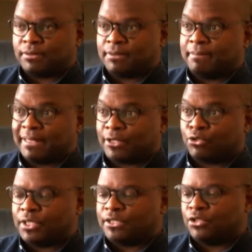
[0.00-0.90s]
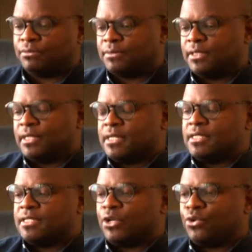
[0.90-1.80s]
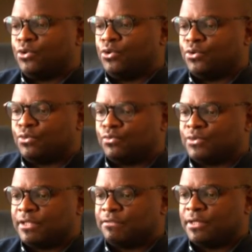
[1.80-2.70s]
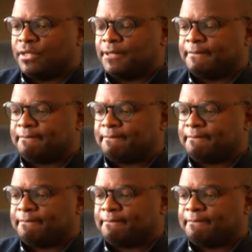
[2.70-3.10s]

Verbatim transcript: les batteries au lithium, c'est que vous avez